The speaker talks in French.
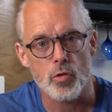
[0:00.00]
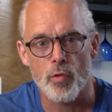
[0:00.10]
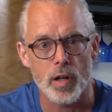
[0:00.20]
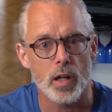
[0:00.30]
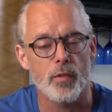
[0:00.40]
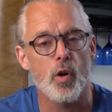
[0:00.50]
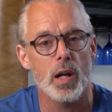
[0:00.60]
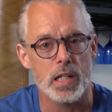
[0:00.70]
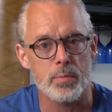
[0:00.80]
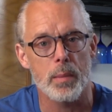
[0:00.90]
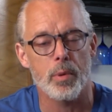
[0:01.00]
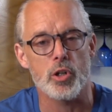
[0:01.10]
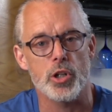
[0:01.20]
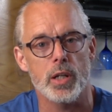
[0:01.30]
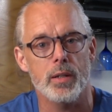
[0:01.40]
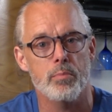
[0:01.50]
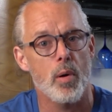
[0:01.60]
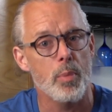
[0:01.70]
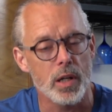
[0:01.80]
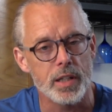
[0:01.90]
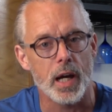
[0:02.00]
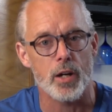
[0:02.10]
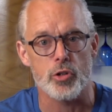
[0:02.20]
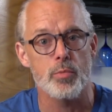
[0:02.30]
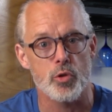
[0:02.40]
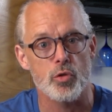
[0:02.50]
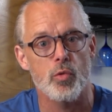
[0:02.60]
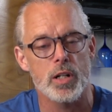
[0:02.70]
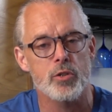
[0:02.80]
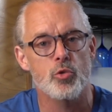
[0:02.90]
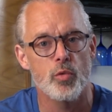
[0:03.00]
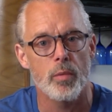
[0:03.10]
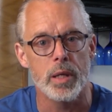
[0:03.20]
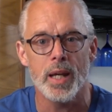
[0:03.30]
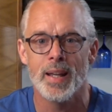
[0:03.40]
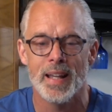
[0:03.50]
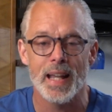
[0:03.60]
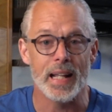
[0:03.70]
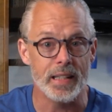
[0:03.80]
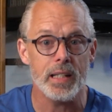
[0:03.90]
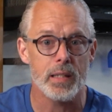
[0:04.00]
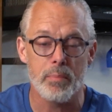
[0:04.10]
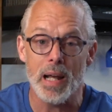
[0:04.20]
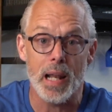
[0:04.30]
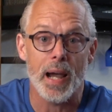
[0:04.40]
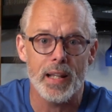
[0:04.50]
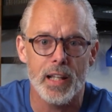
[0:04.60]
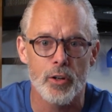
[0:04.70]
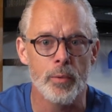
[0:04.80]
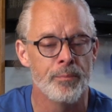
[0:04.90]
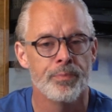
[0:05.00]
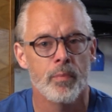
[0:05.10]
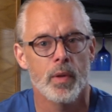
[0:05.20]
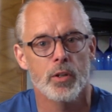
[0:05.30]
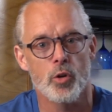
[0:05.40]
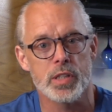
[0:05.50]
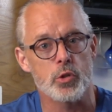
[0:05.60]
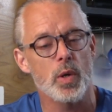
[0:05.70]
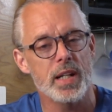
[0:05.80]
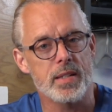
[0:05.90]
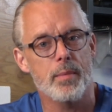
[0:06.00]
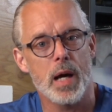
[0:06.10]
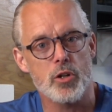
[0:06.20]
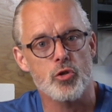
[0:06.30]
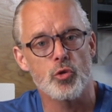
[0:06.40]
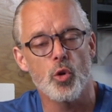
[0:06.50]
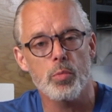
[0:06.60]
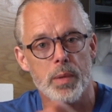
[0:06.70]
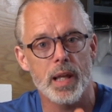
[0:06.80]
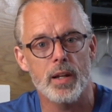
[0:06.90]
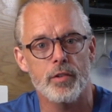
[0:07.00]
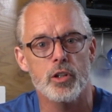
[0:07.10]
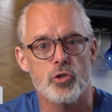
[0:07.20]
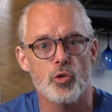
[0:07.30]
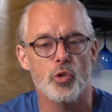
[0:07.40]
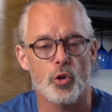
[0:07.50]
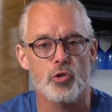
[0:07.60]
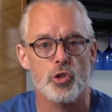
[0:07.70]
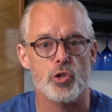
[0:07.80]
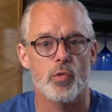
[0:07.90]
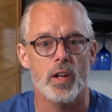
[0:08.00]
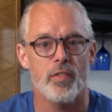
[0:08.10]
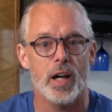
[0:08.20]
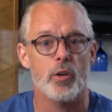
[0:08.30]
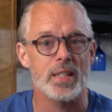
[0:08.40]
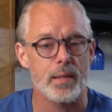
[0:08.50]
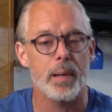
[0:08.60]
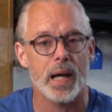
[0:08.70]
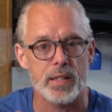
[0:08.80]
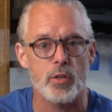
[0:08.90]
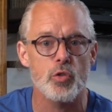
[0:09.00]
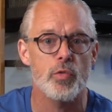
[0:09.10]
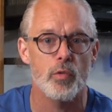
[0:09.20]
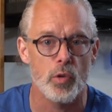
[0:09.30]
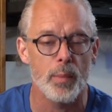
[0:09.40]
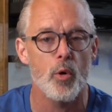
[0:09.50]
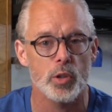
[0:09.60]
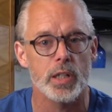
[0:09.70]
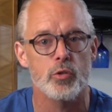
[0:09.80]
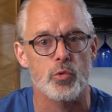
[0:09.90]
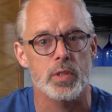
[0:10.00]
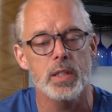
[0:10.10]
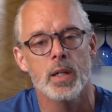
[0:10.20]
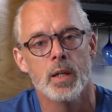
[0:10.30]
on va les revoir la semaine prochaine pour pas les déranger, mais juste voir si tout va bien. Et techniquement, la reine est là. Donc, c'est soit un SMH d'une autre, mais il y en avait déjà une ruche que je voulais faire, une séparation. Je vais vous la montrer, ça aussi.